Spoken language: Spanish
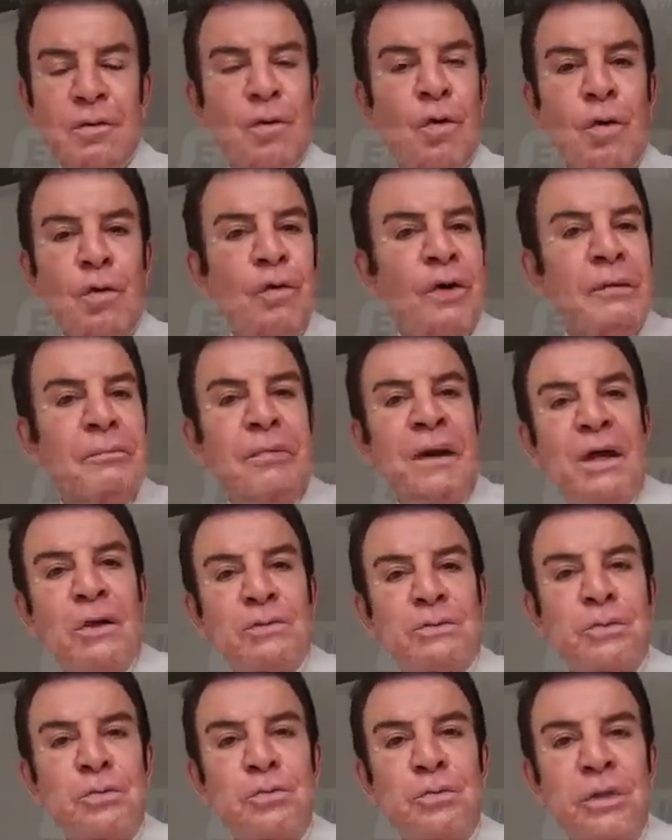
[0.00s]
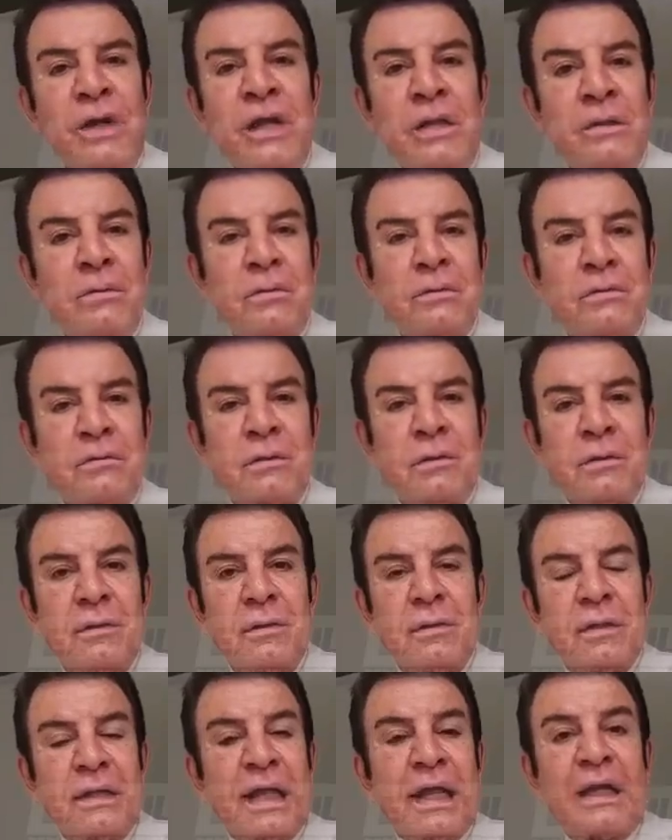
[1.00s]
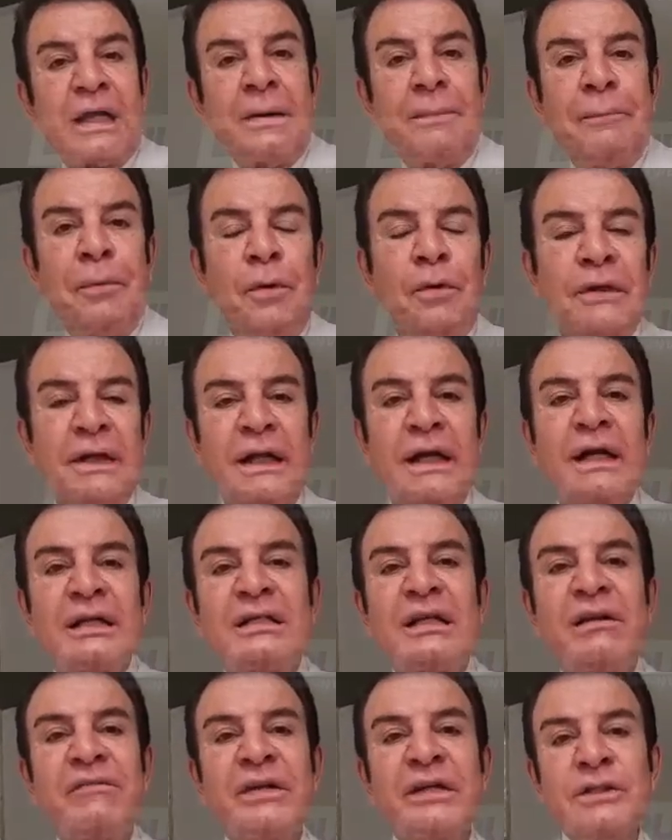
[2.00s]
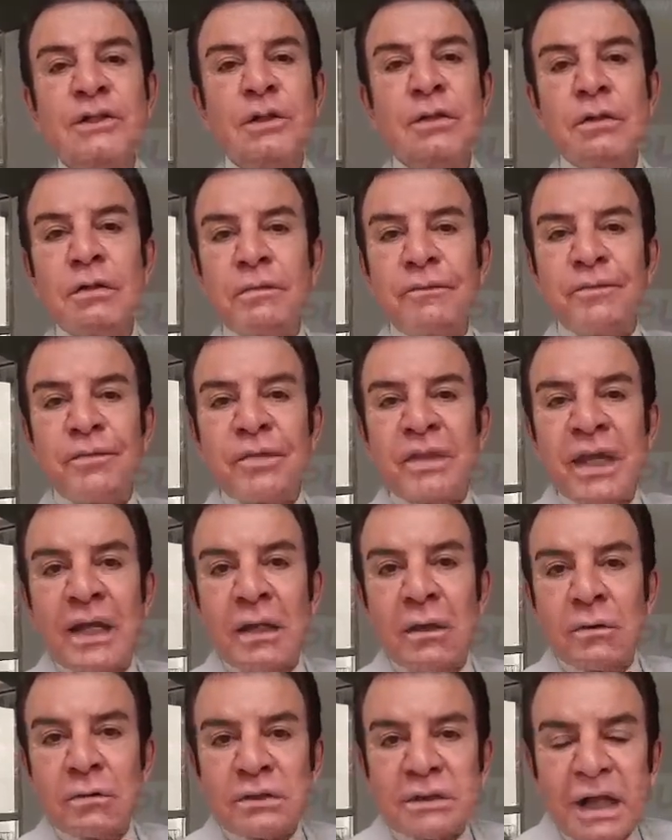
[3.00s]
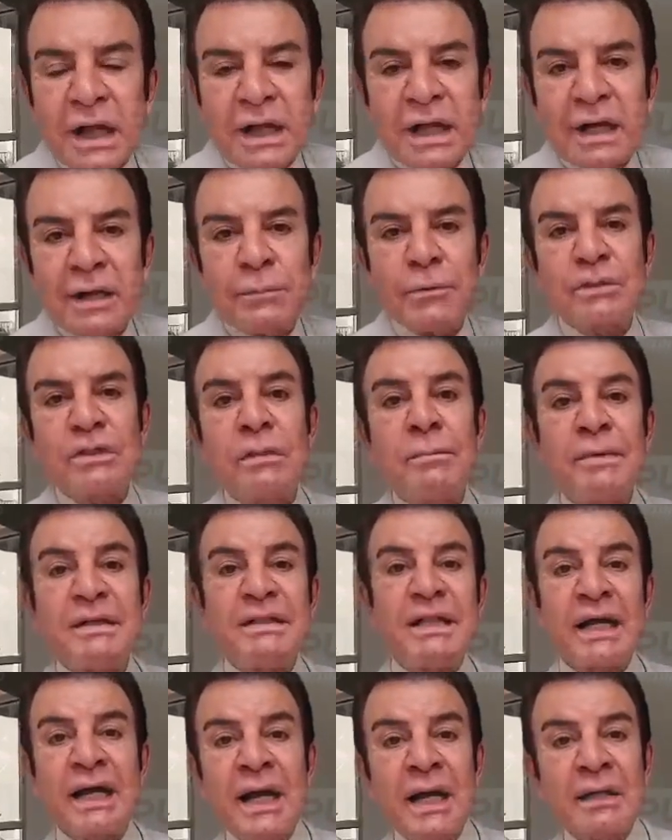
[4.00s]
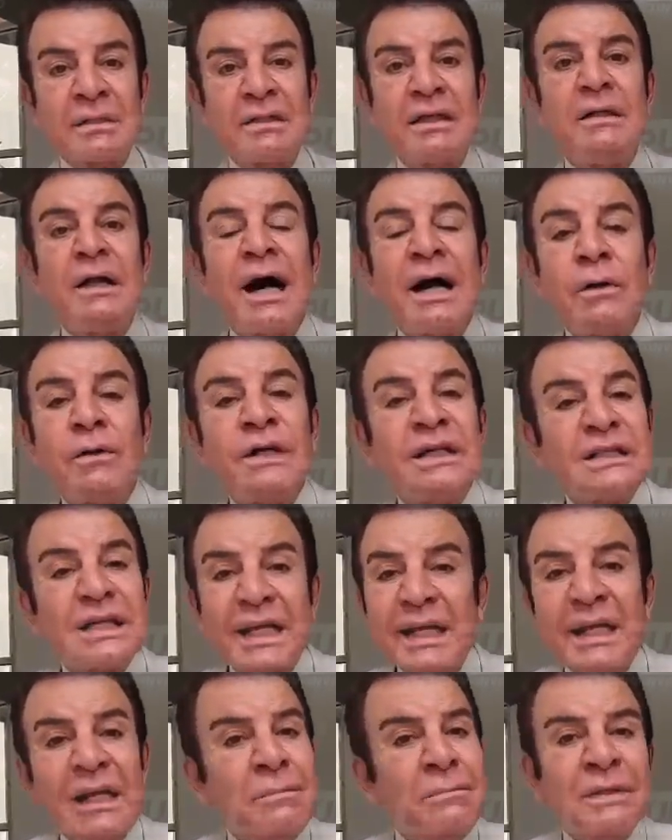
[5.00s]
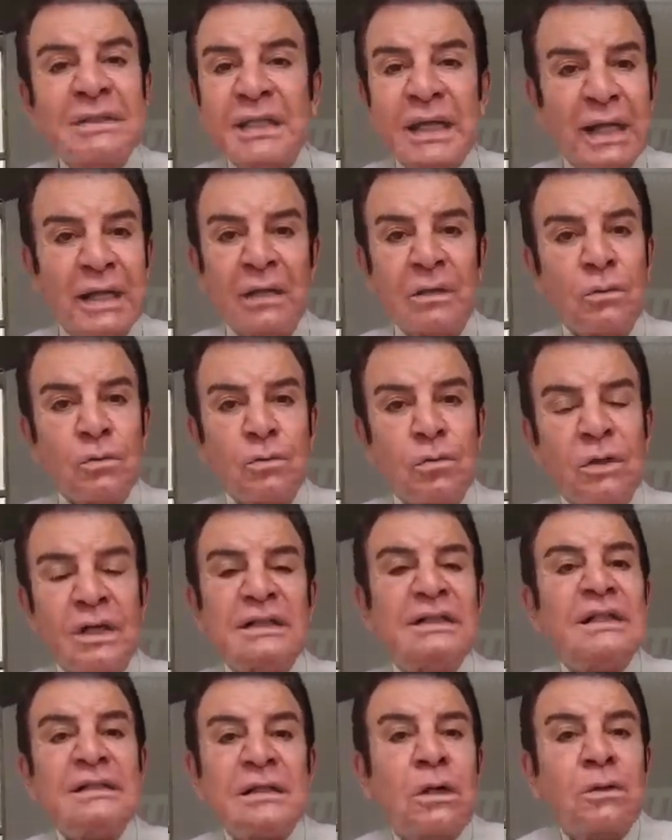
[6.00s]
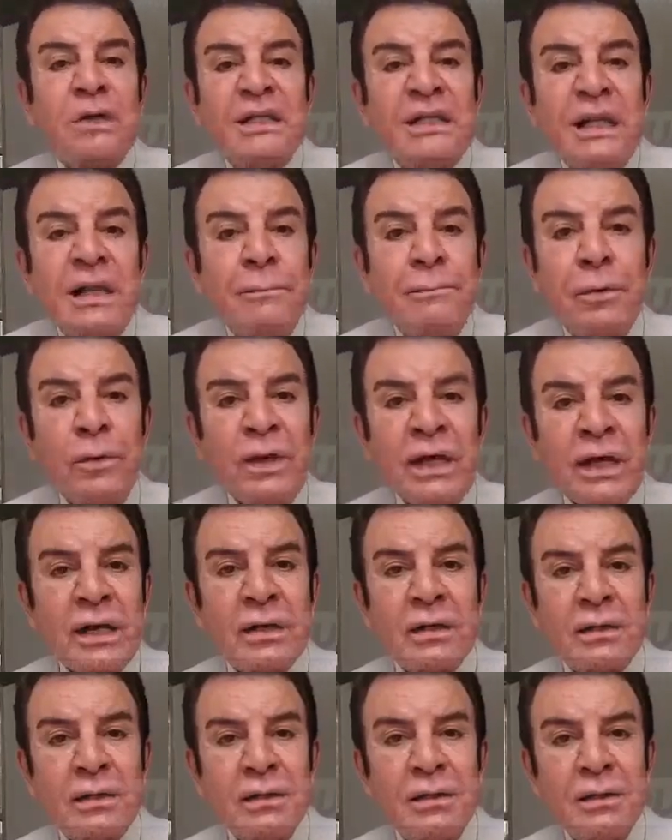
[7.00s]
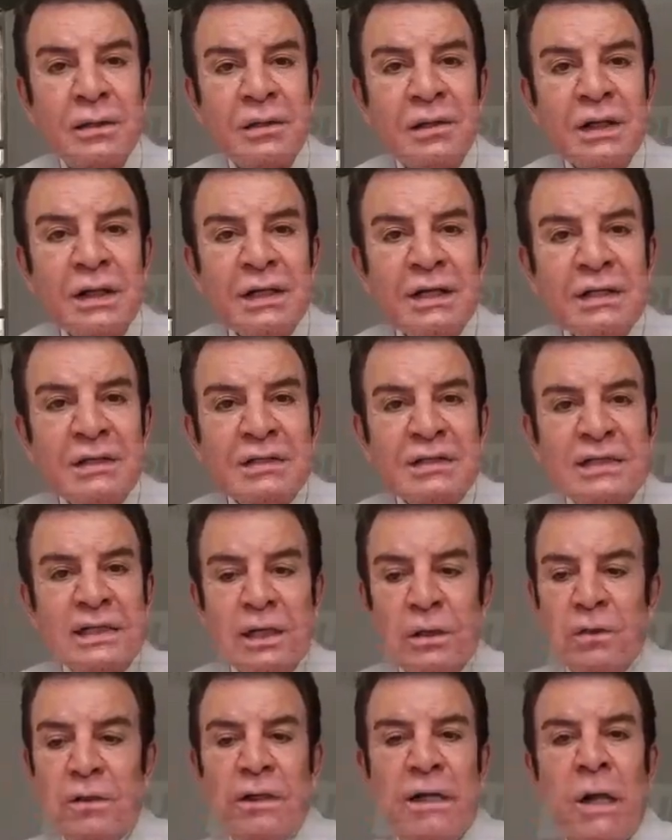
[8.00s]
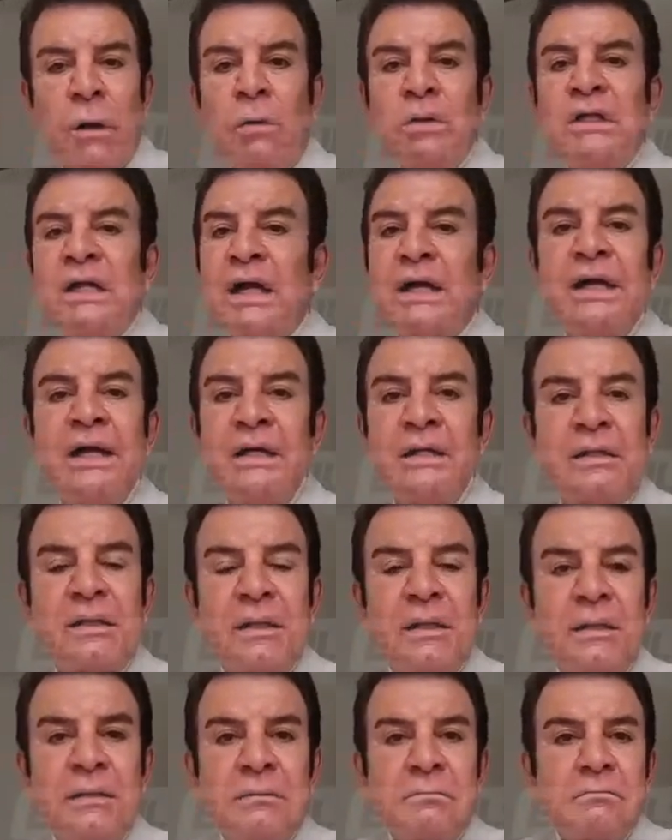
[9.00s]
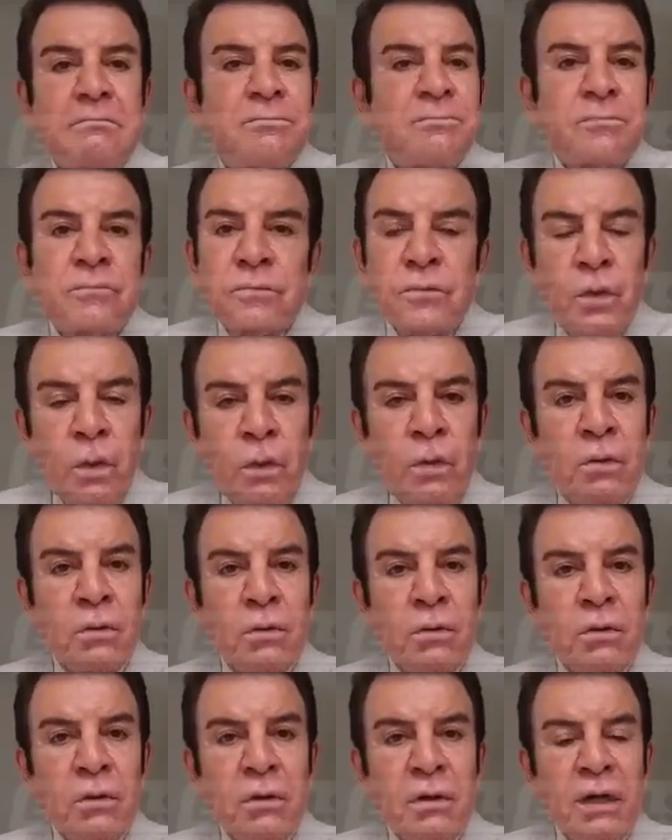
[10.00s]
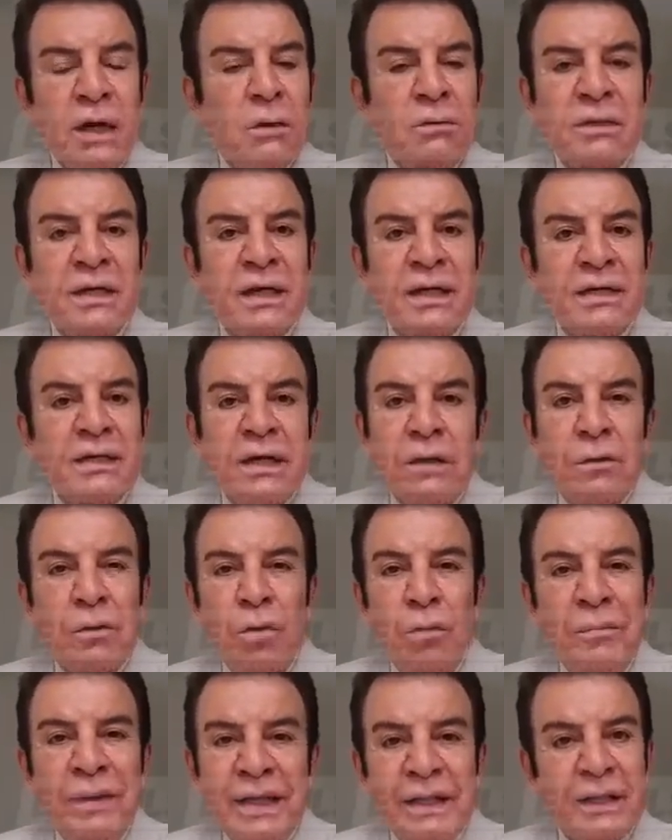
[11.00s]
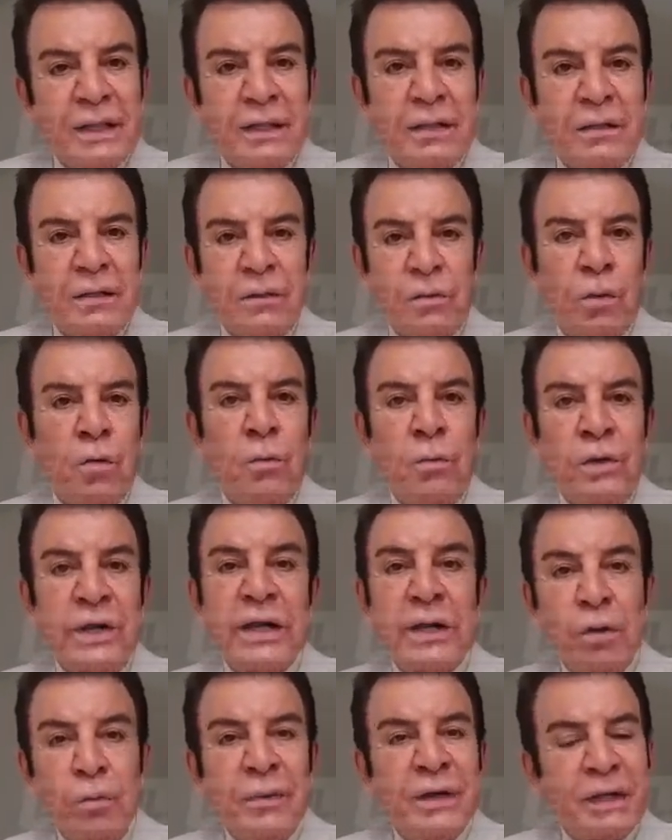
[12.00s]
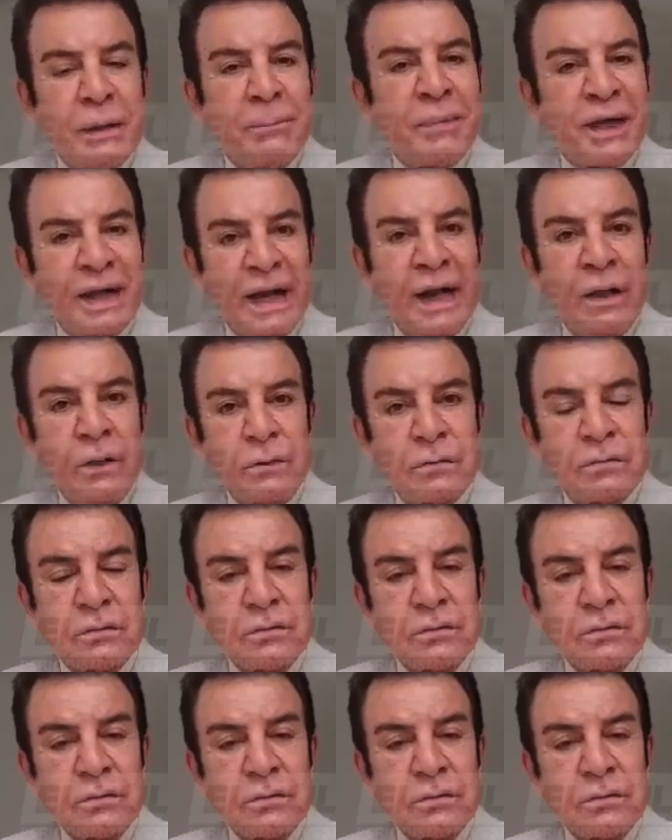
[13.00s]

o con empleados hondureños que responden al servicio de los que queremos investigar. Si a los que se quiere investigar en Honduras es los que tienen poder. Si la otra gente, no, la otra gente no comete robo ni comete pecado.